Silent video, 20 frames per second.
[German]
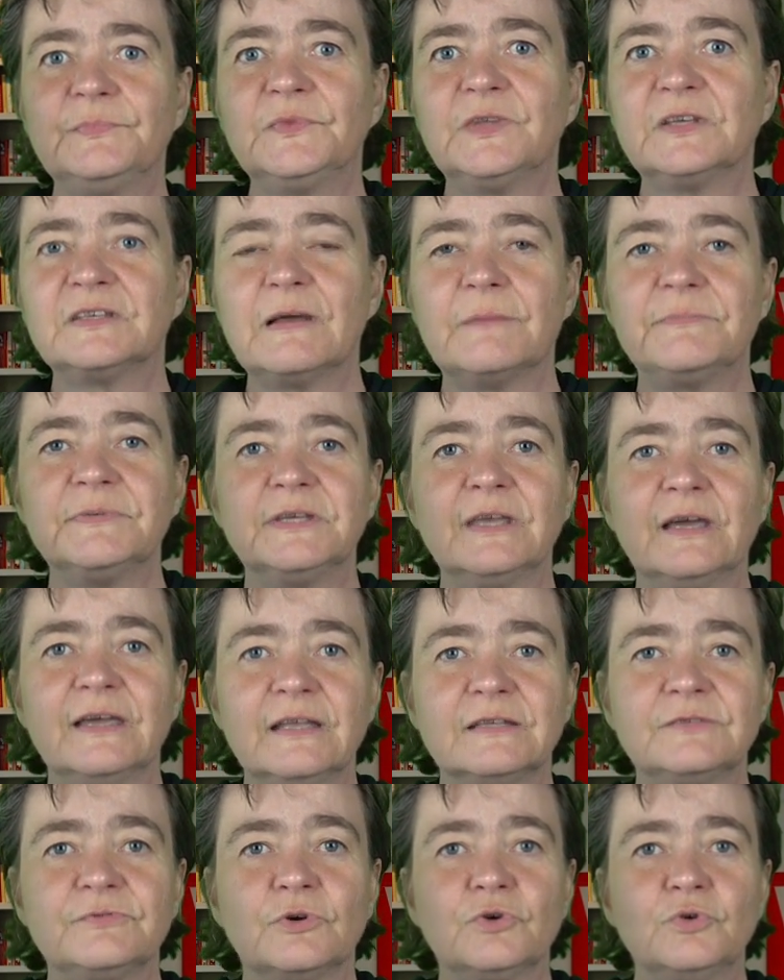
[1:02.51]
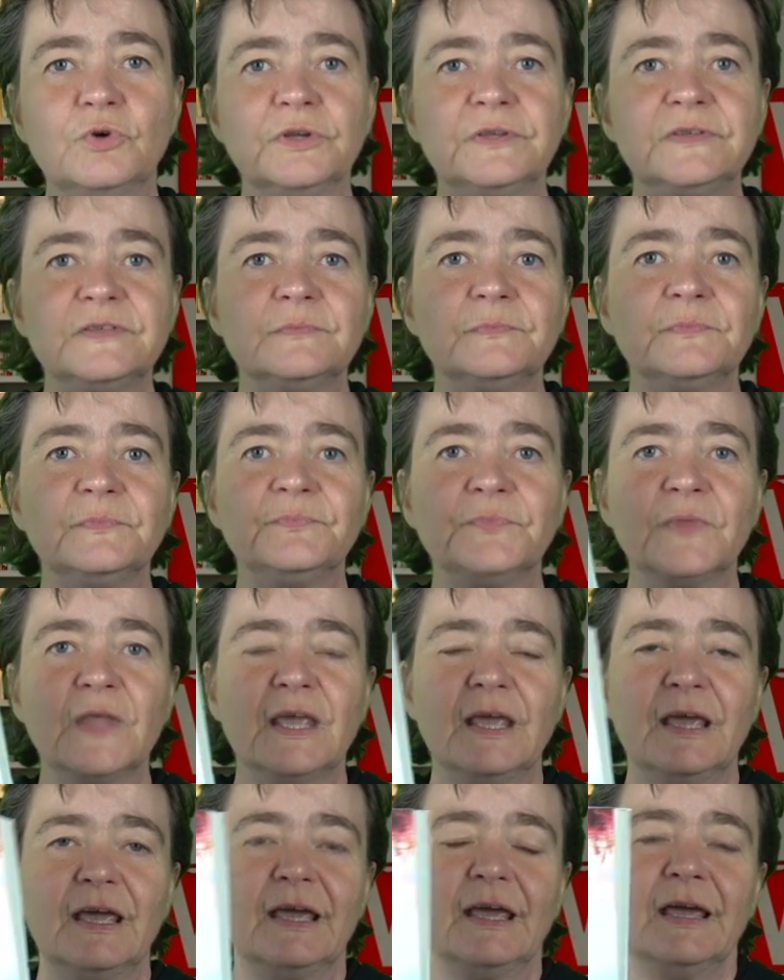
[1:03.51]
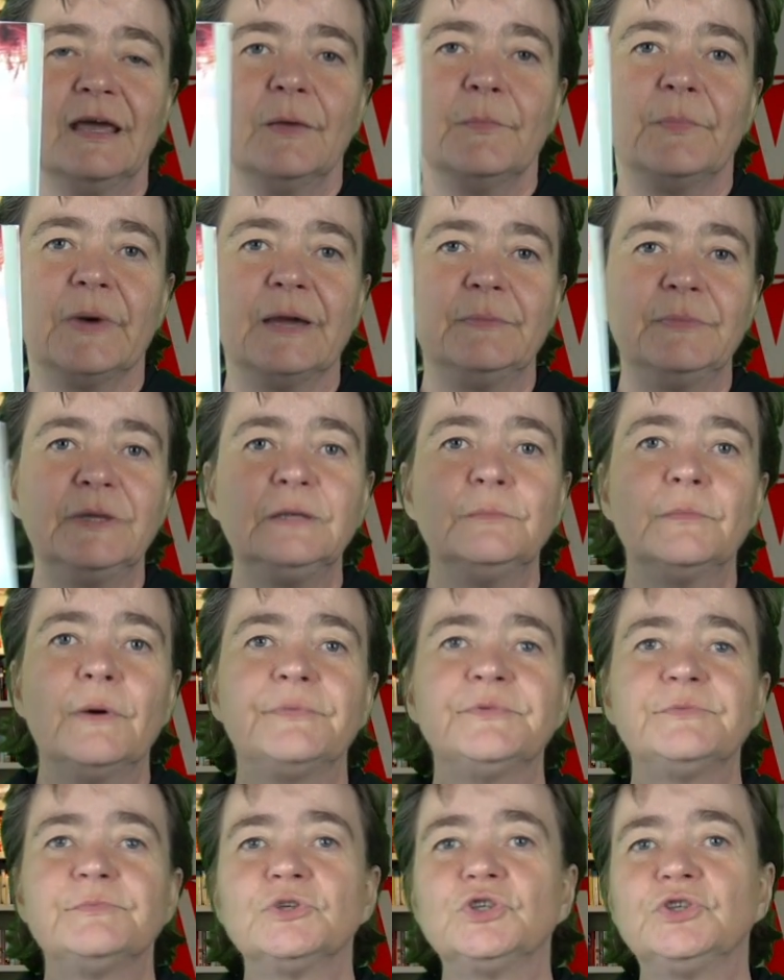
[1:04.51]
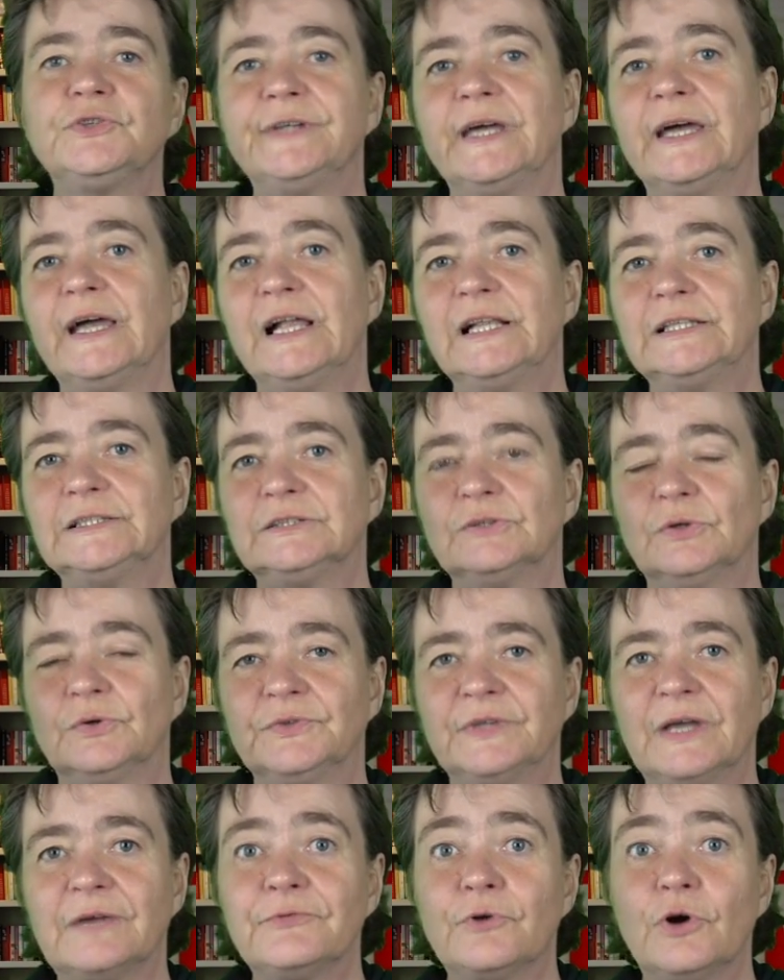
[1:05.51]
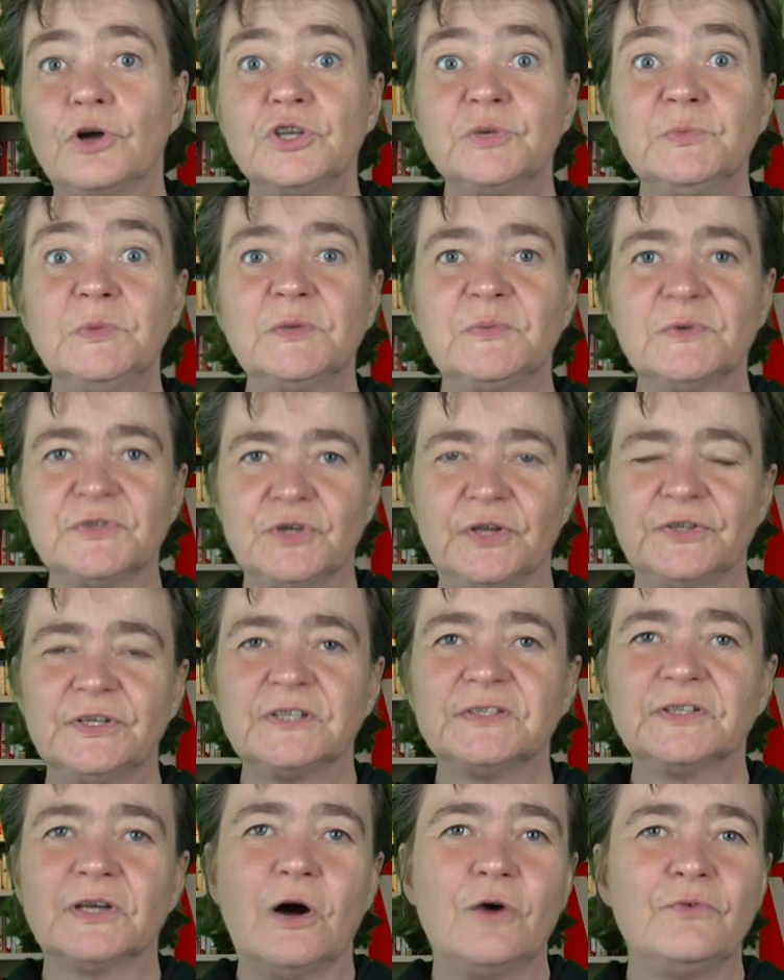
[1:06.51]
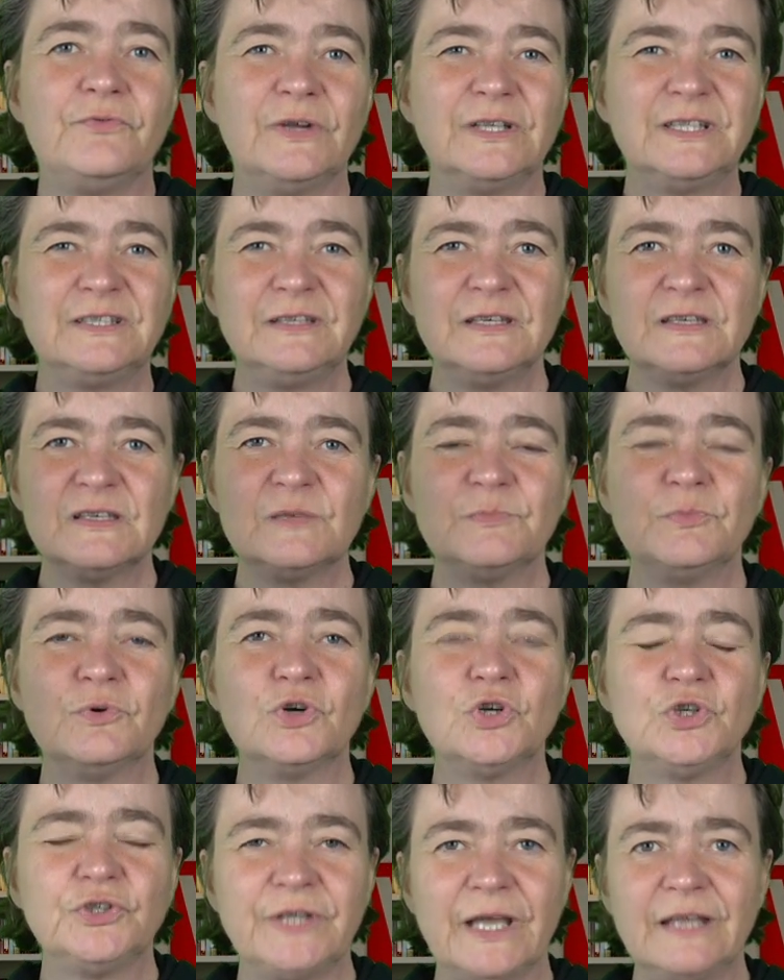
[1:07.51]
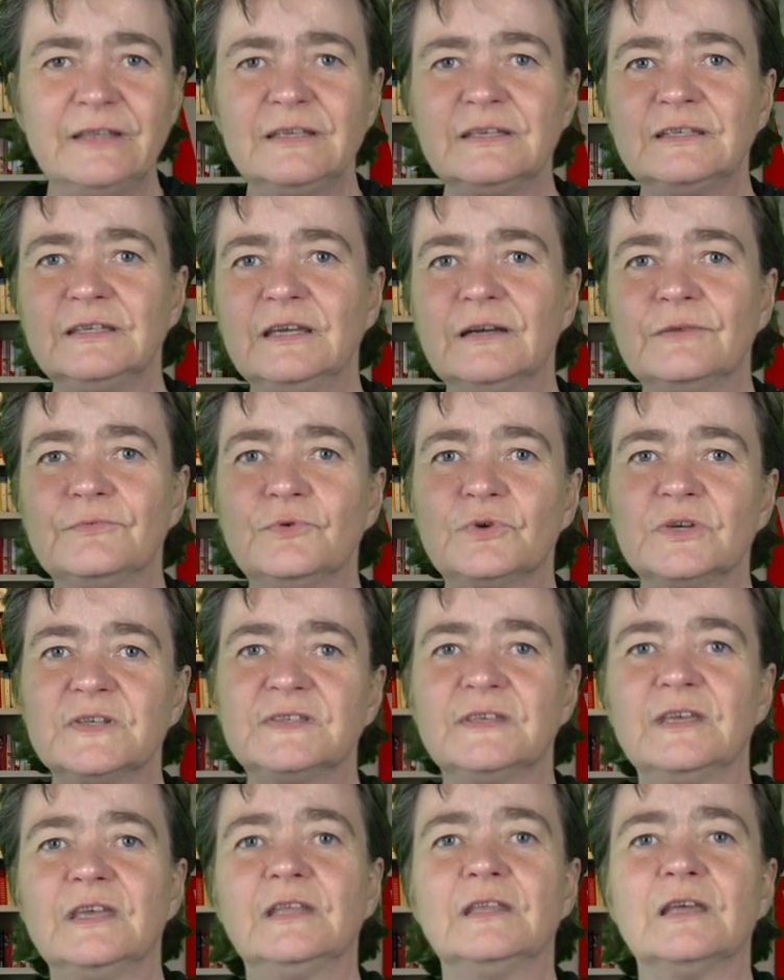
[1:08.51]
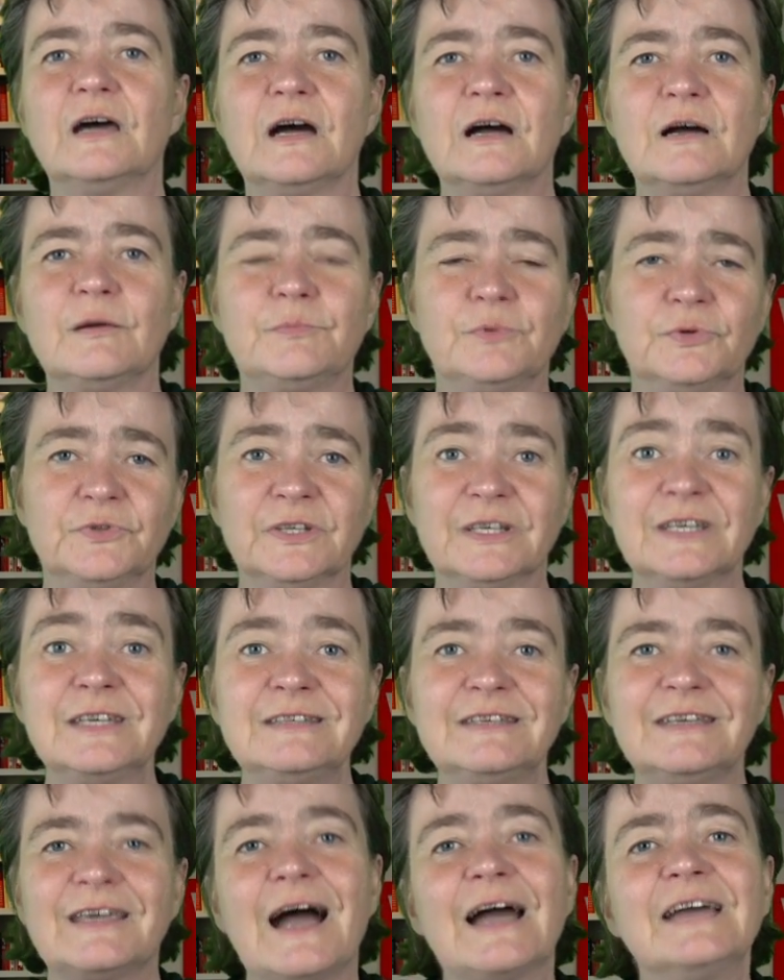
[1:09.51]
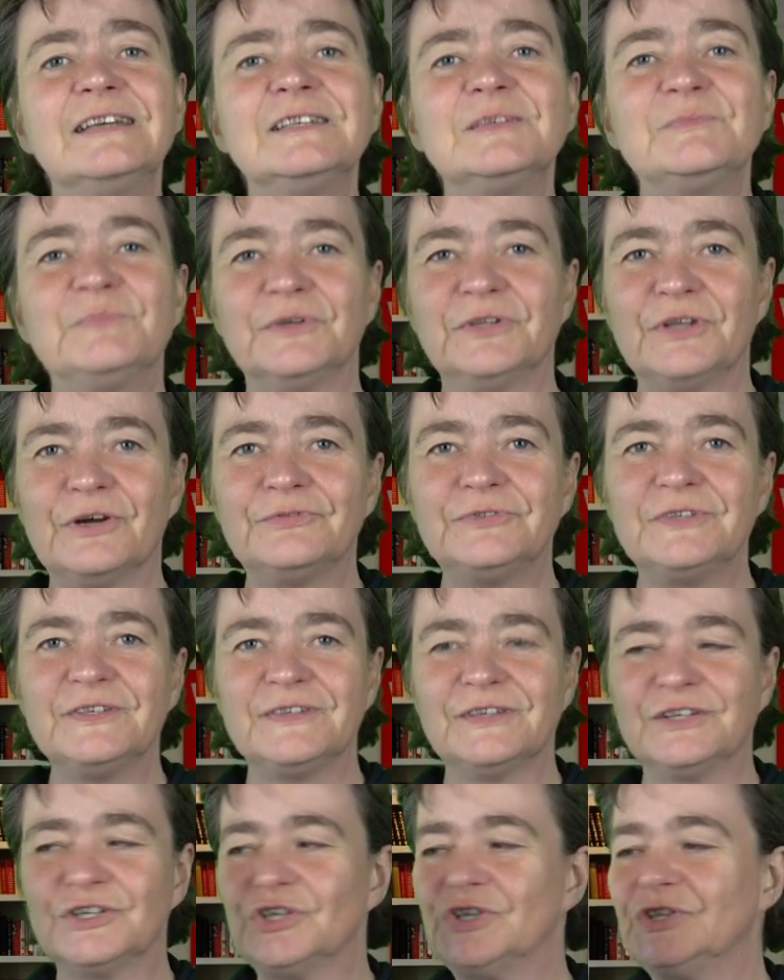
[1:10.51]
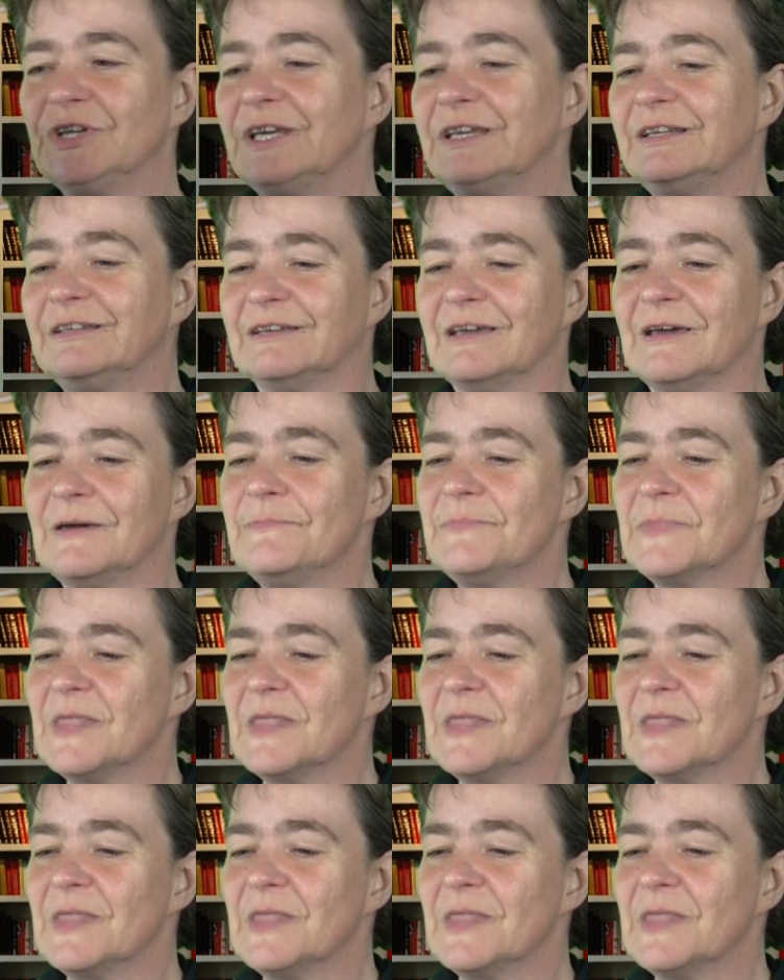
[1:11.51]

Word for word: Das habe ich ja jetzt vor kurzem bei Minimops bestellt und da freue ich mich besonders drauf, weil ich dieses Buch ständig irgendwo gesehen habe und richtig heiß bin auf diese Geschichte.